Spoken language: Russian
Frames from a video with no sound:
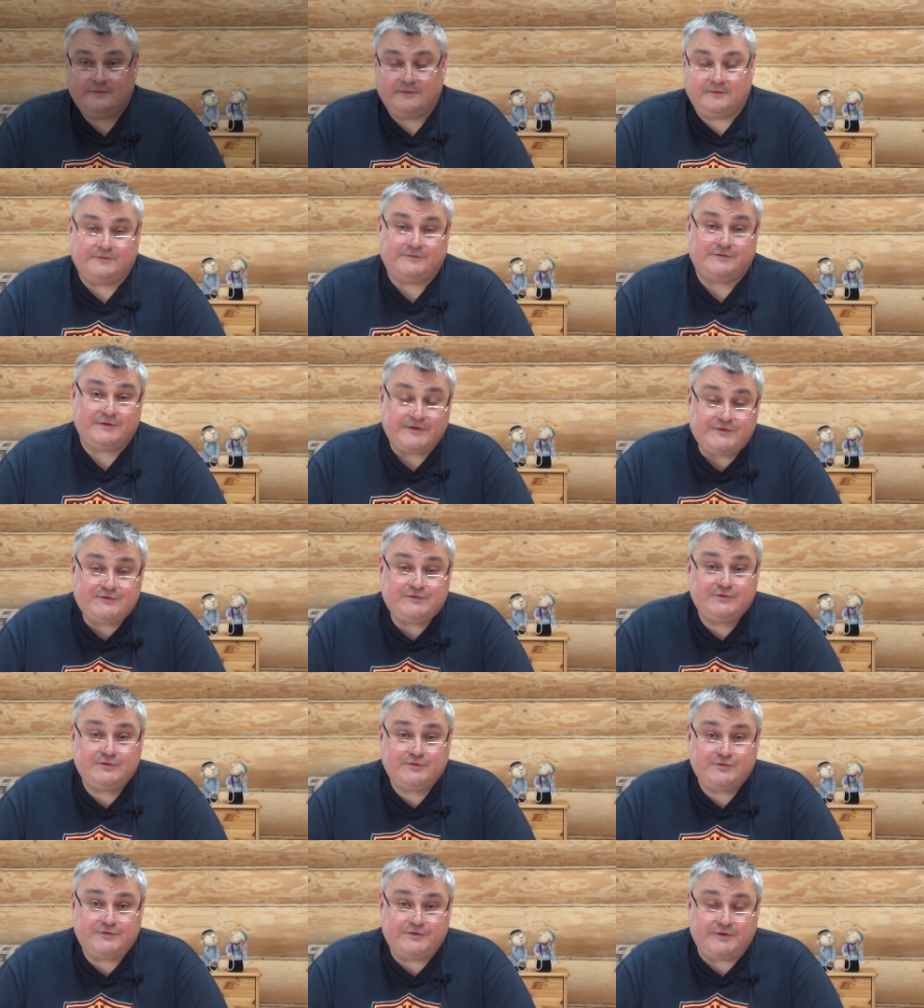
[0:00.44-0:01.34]

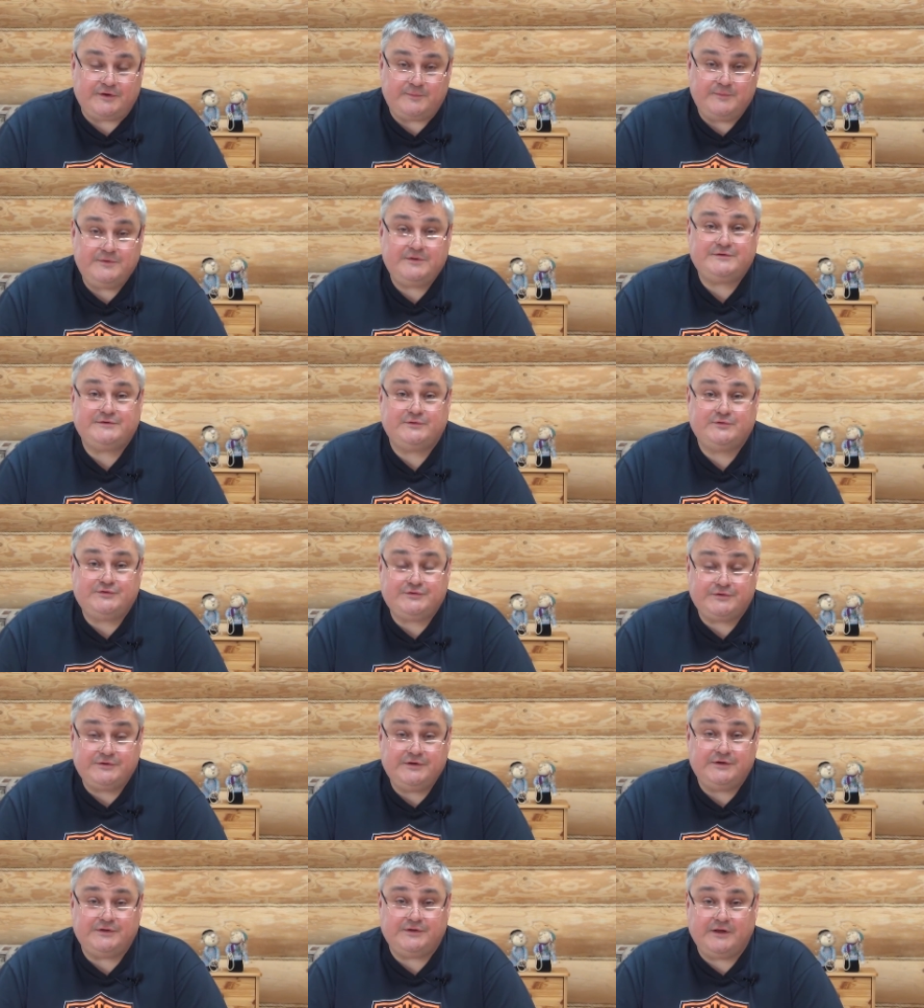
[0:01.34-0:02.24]
Здравствуйте, друзья! Меня зовут
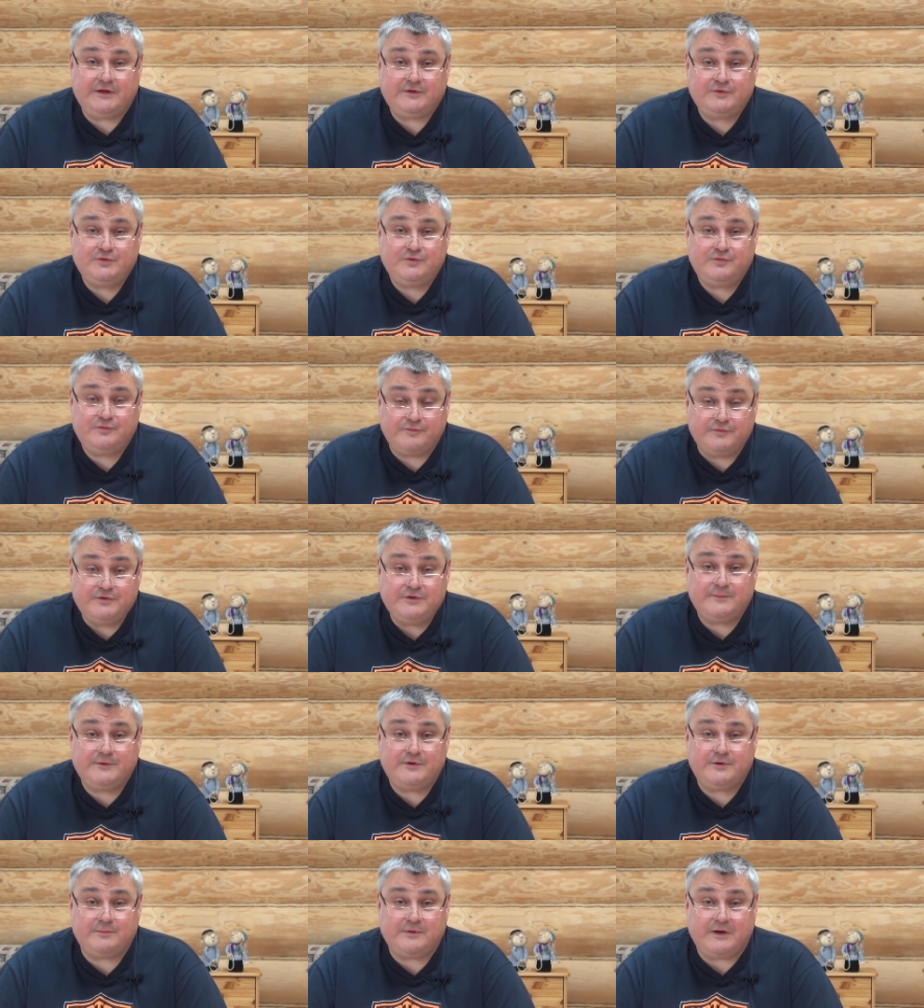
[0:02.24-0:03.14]
Сергей Толокнов, вы на
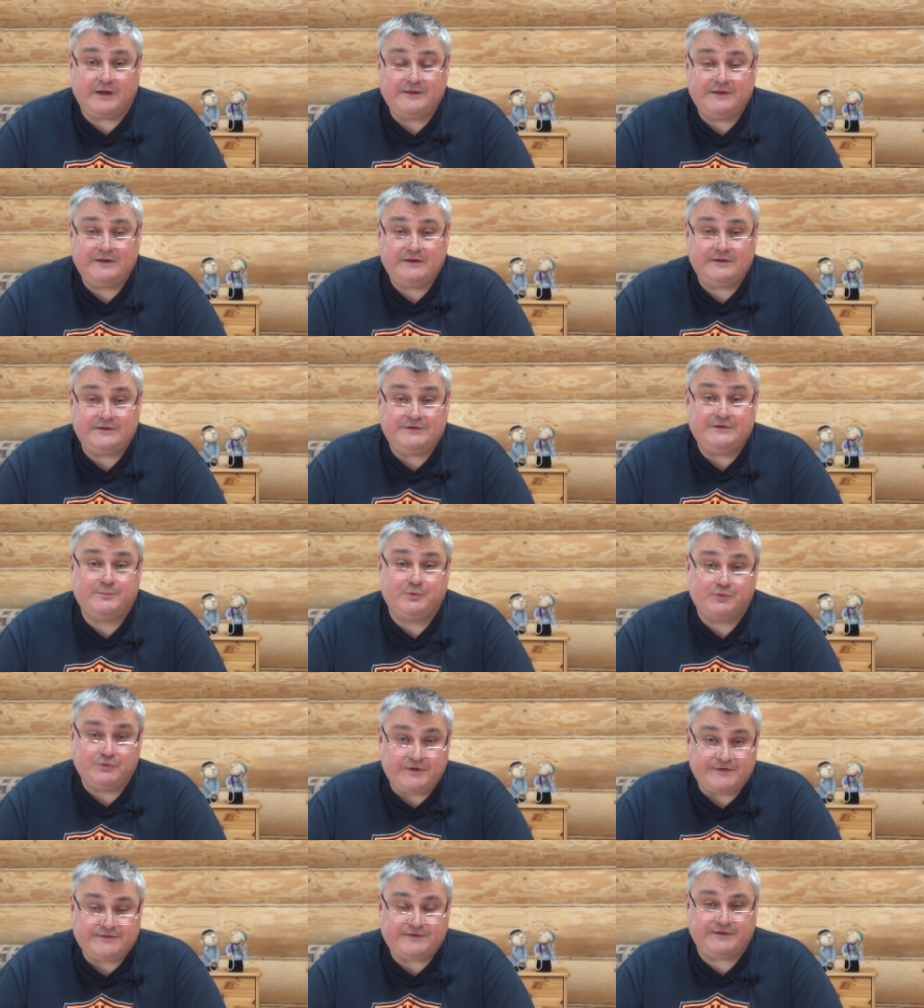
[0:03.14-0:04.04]
моем канале
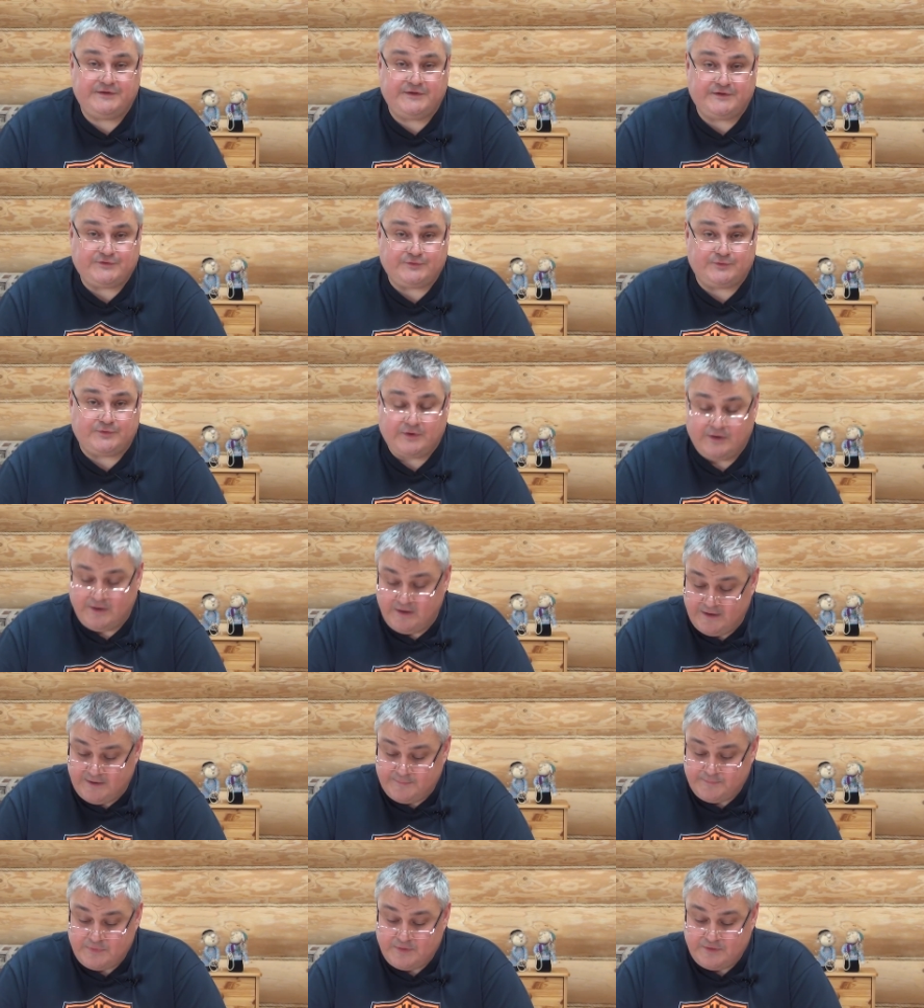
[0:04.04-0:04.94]
«Депутатский дозор».
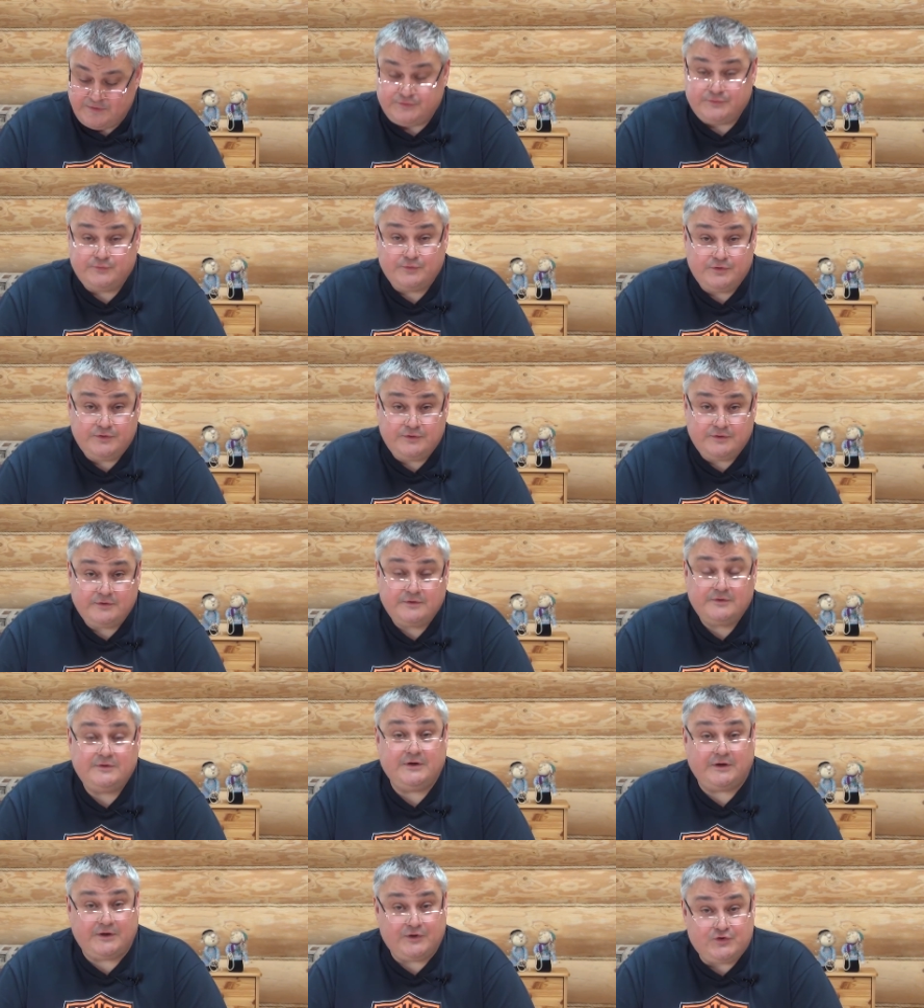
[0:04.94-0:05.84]
Сегодня
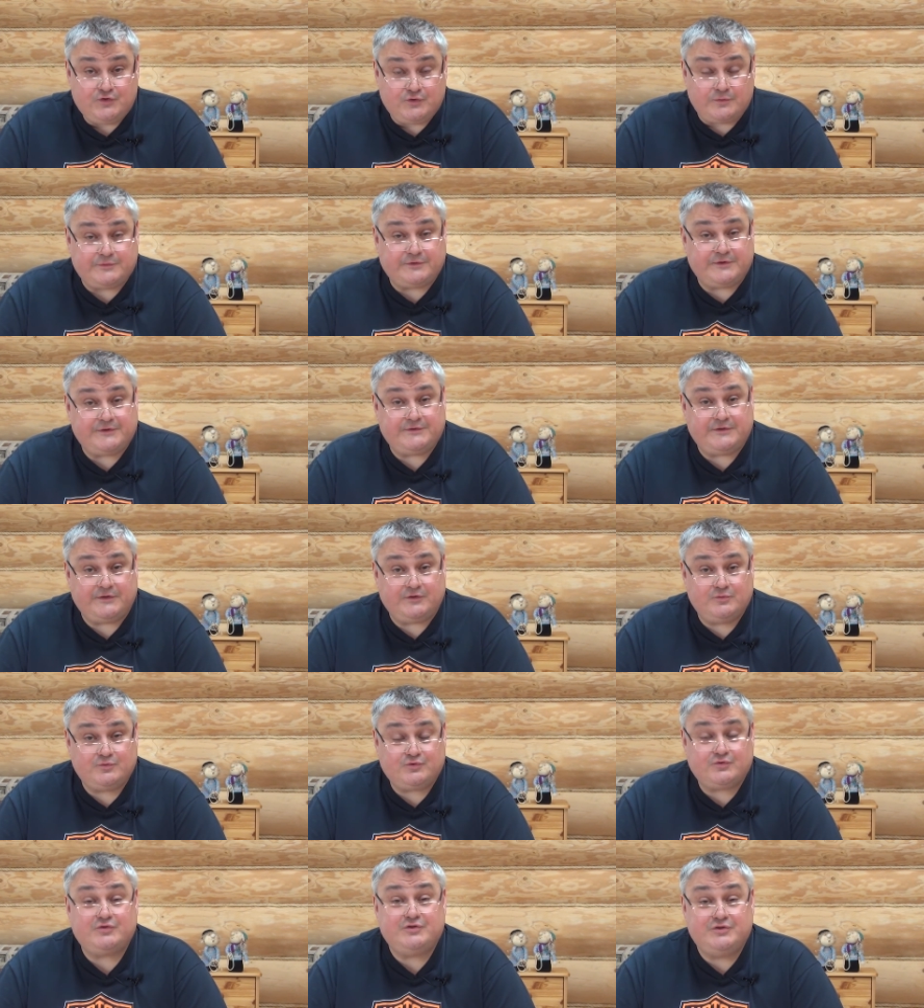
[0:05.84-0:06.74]
я хочу вам сказать о
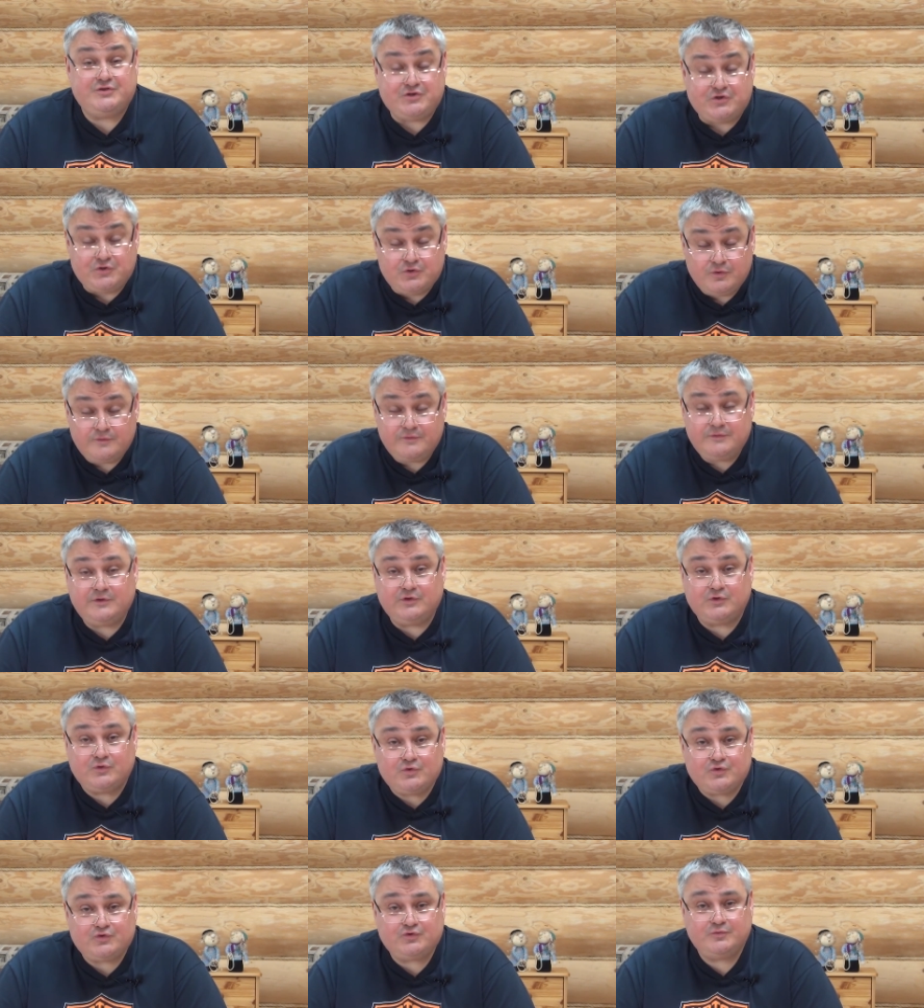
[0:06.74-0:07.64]
том, что чиновники
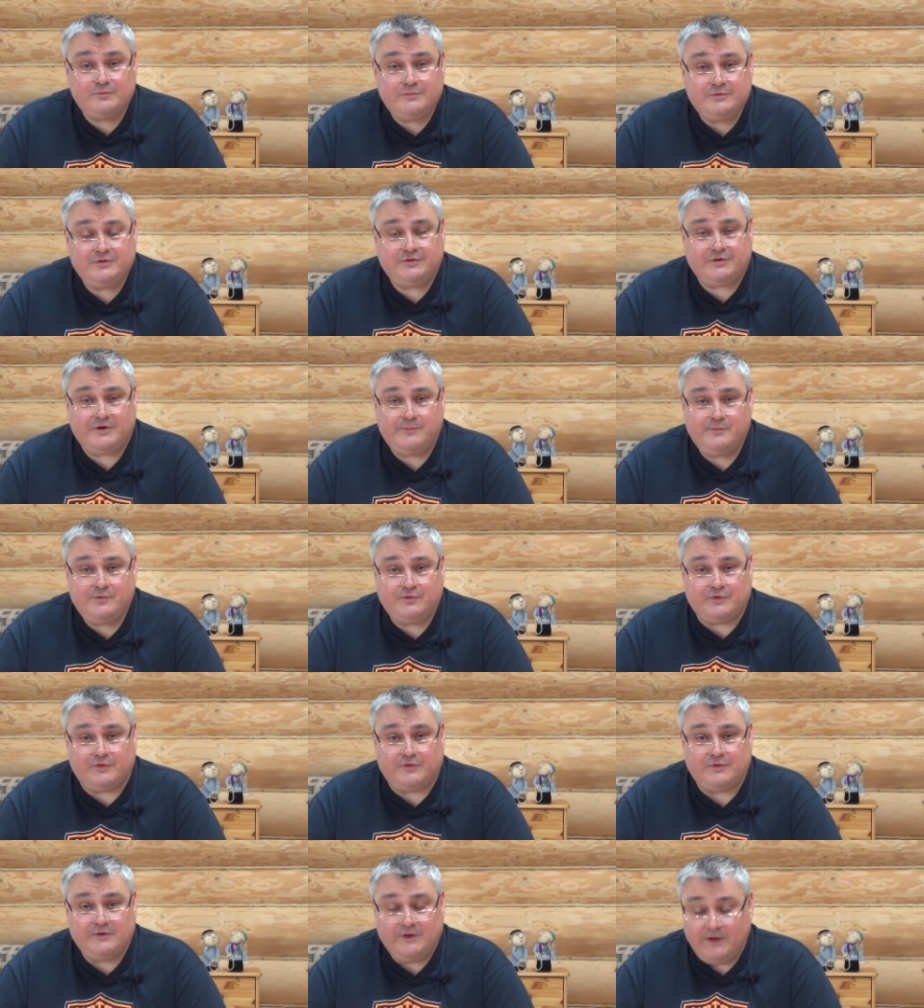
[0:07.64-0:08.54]
тоже умеют работать.